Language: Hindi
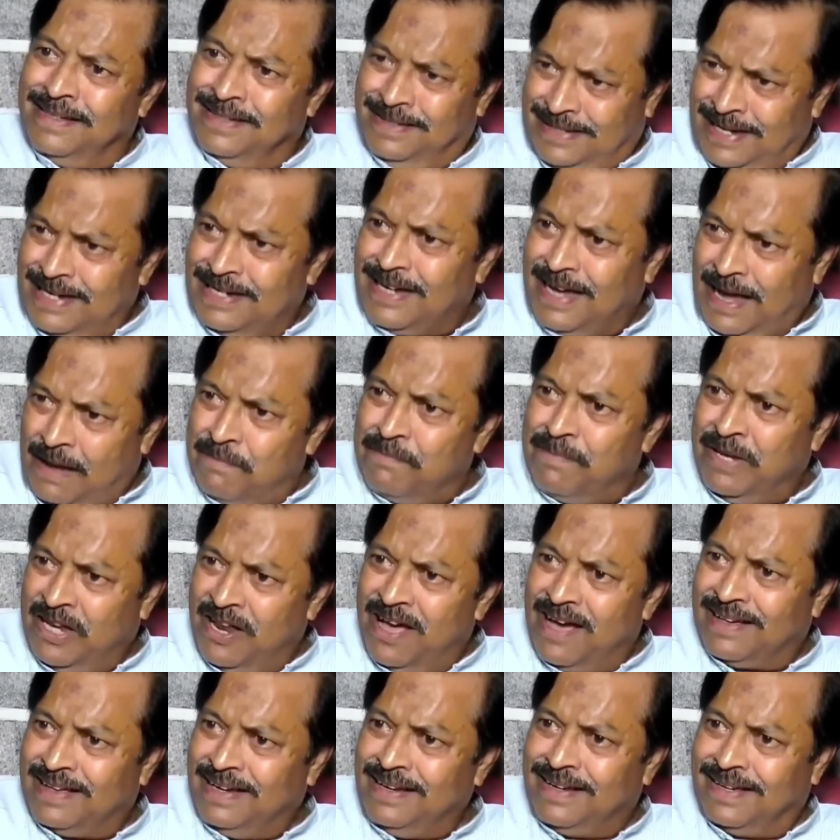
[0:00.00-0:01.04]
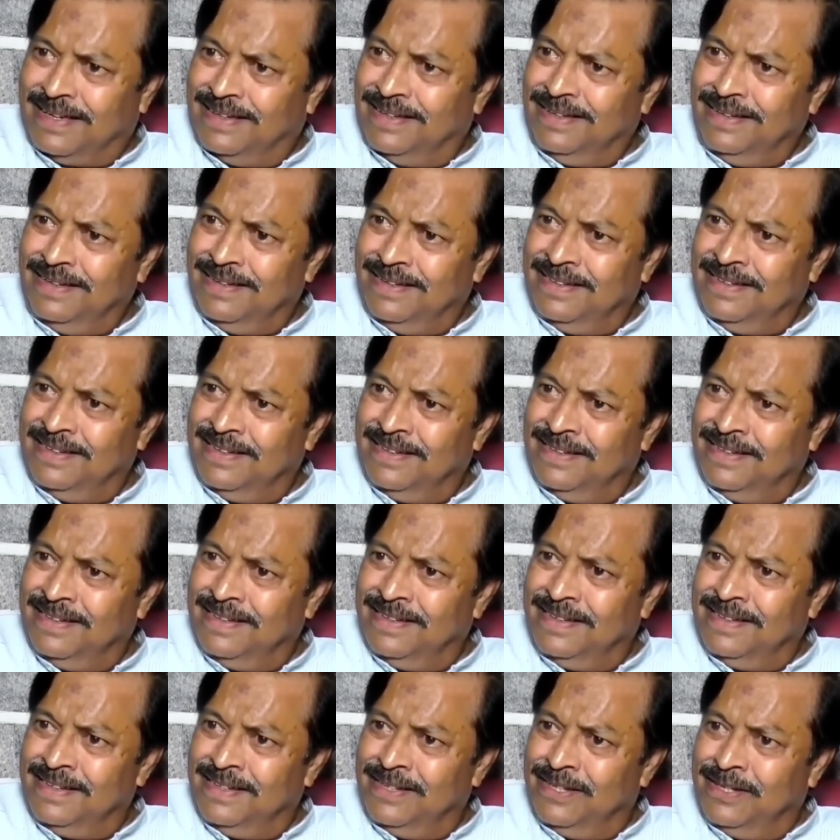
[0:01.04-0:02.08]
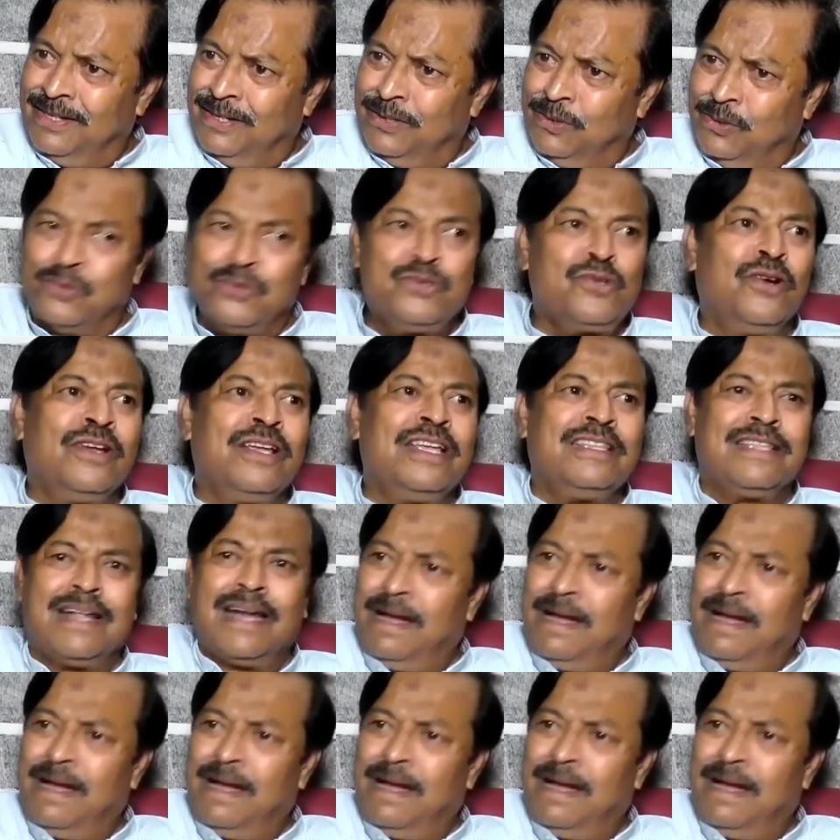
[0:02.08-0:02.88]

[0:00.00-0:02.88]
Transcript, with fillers: इस देश के हम भी नागरिक हैं दूसरों की